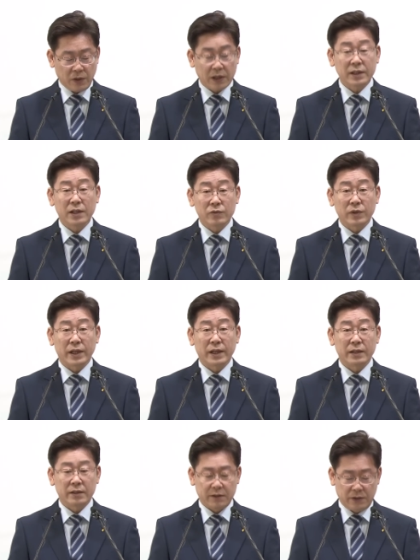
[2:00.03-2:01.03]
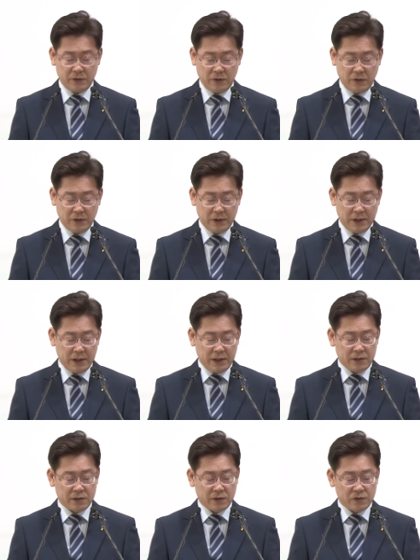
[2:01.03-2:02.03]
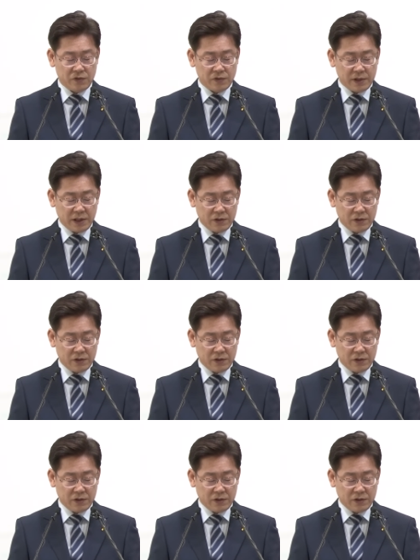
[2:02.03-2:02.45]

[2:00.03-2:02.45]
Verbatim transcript: 확대를 위해 그리고 저출산